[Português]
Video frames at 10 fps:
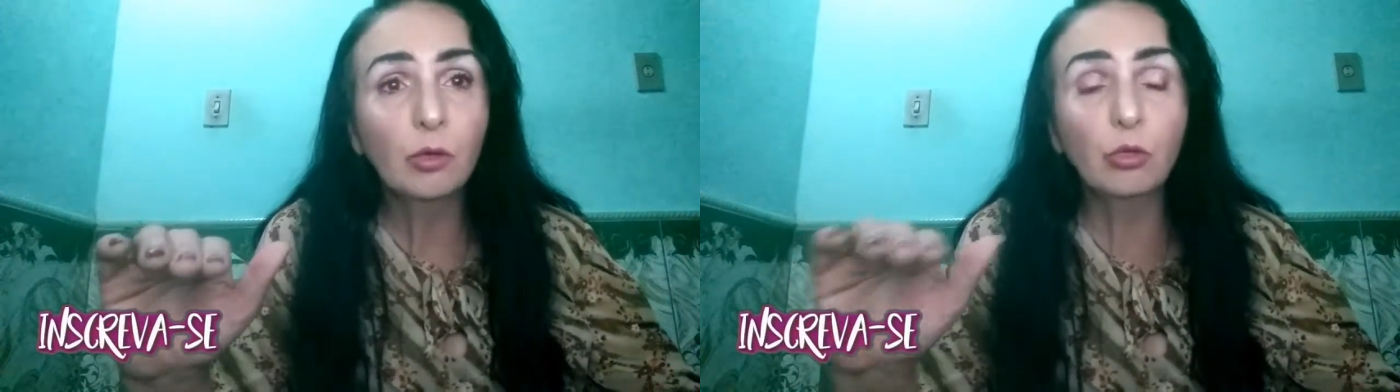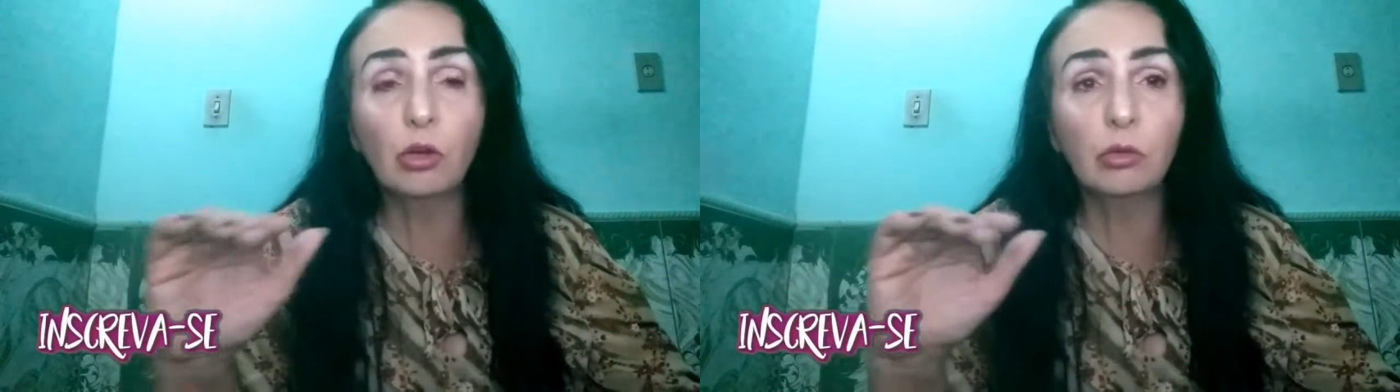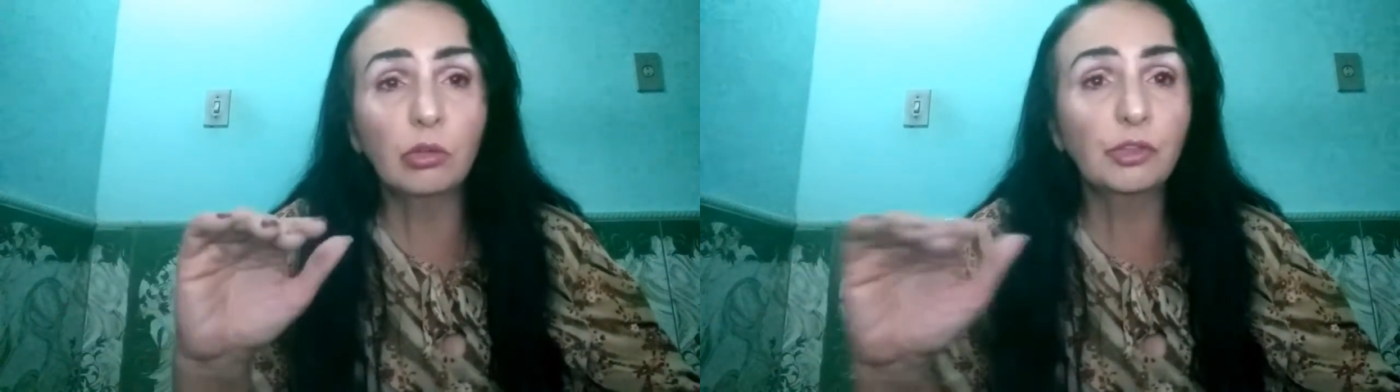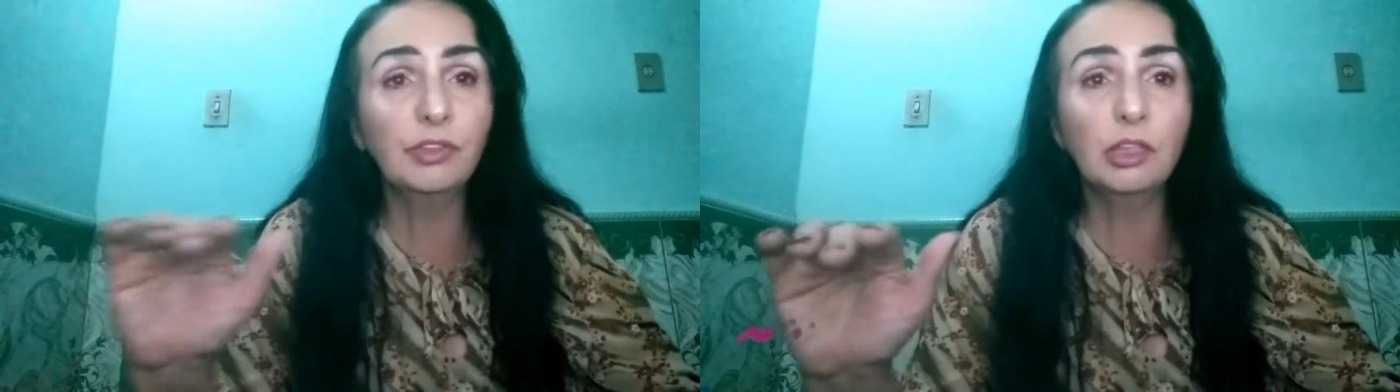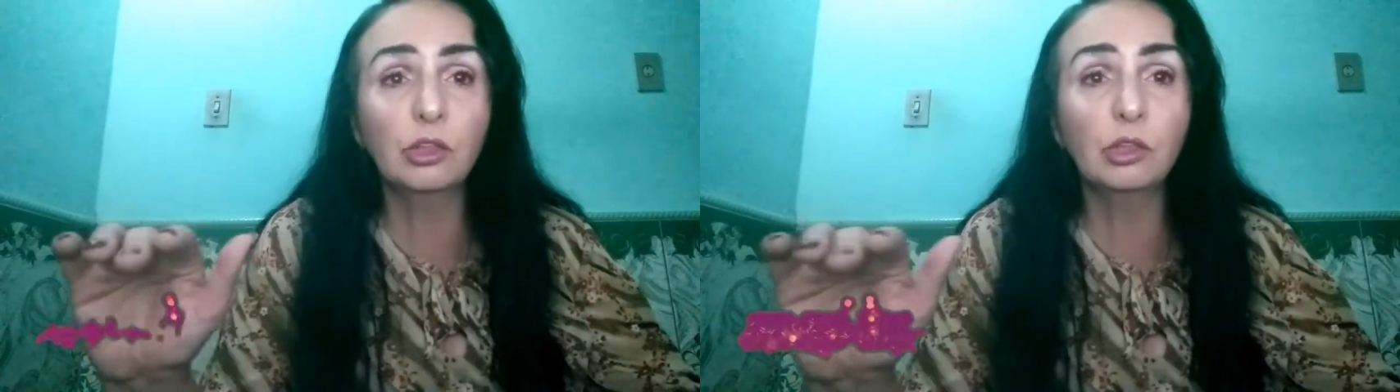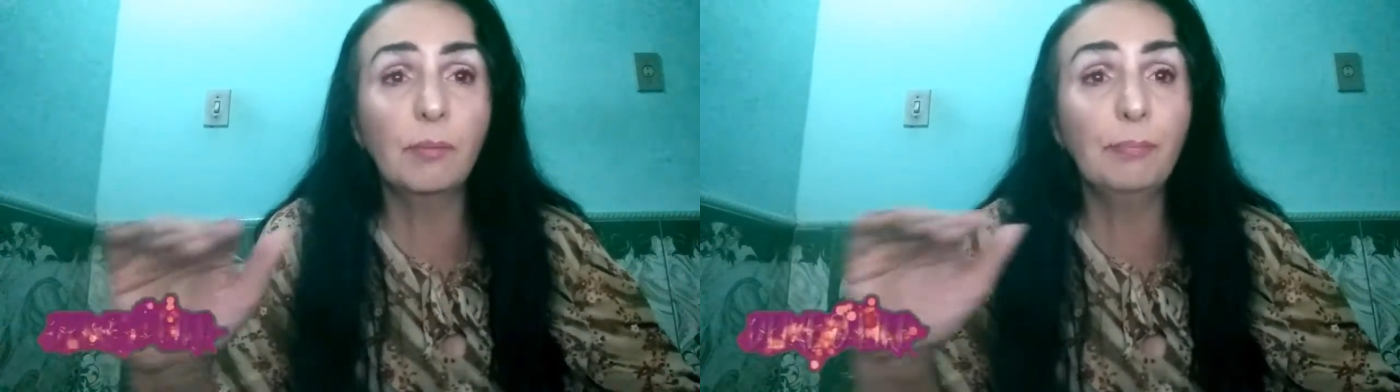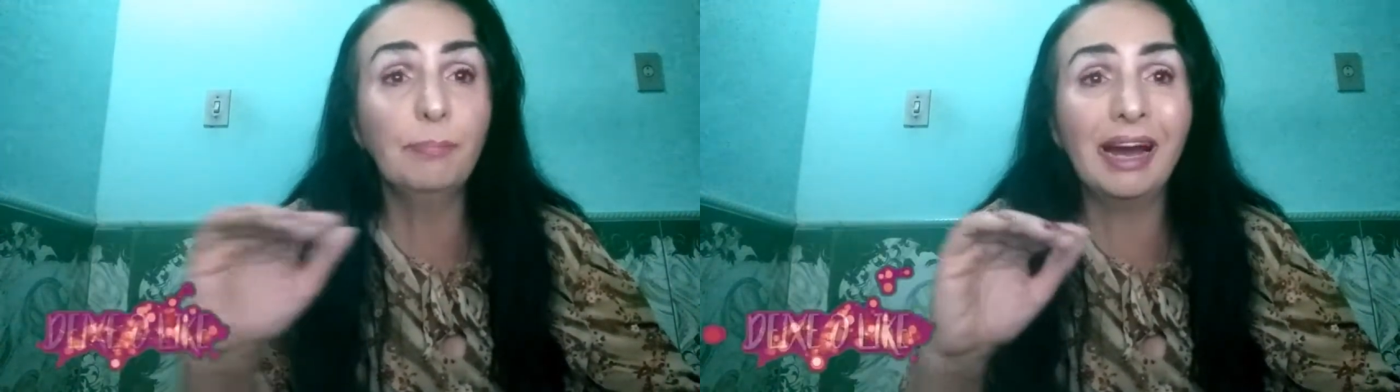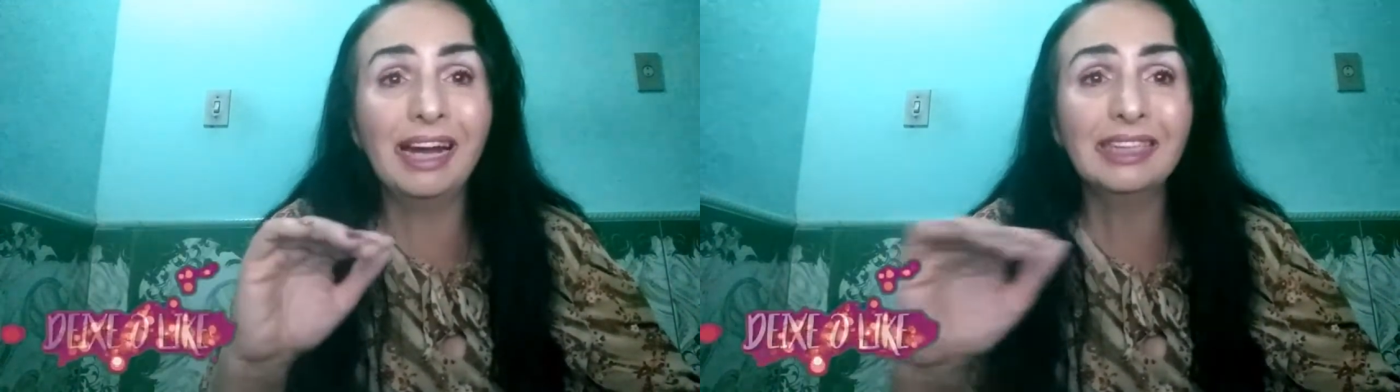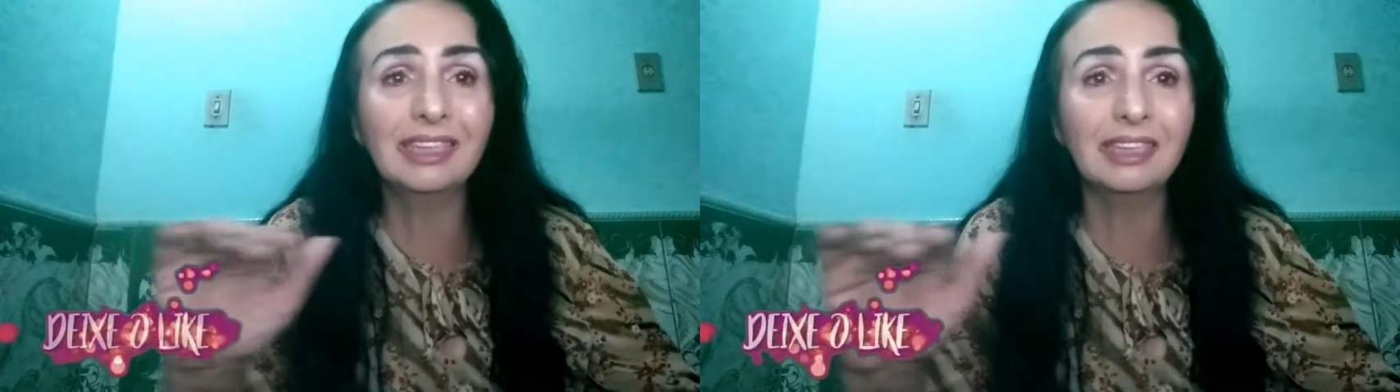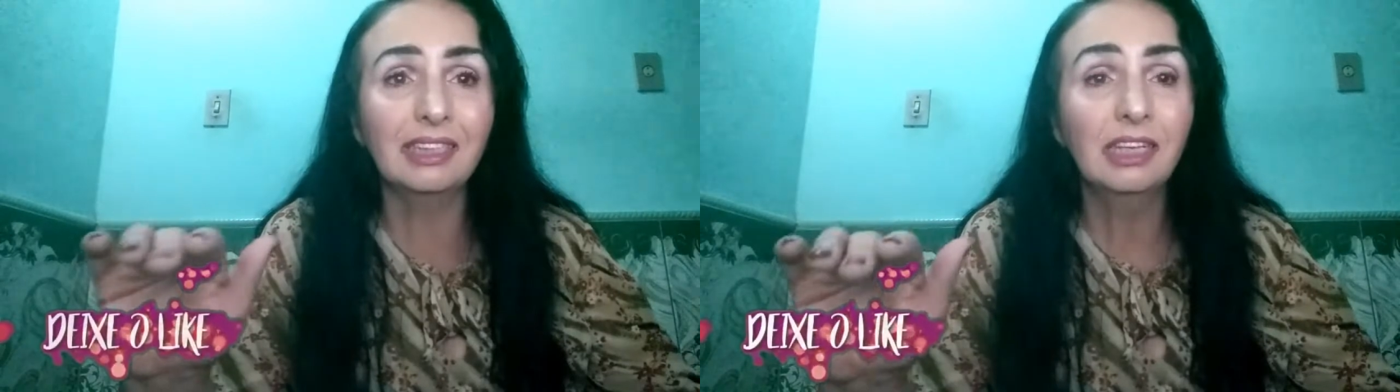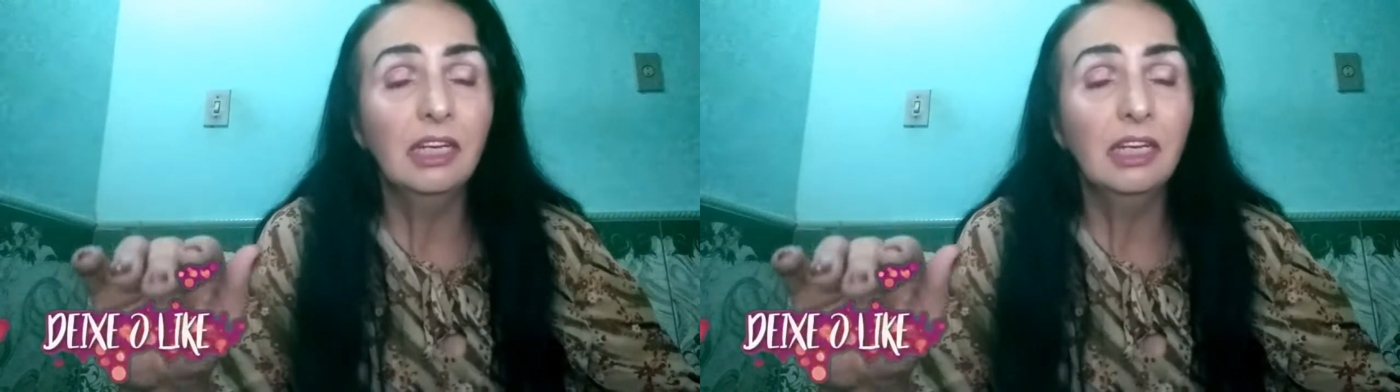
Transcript: Os outros vídeos não passa.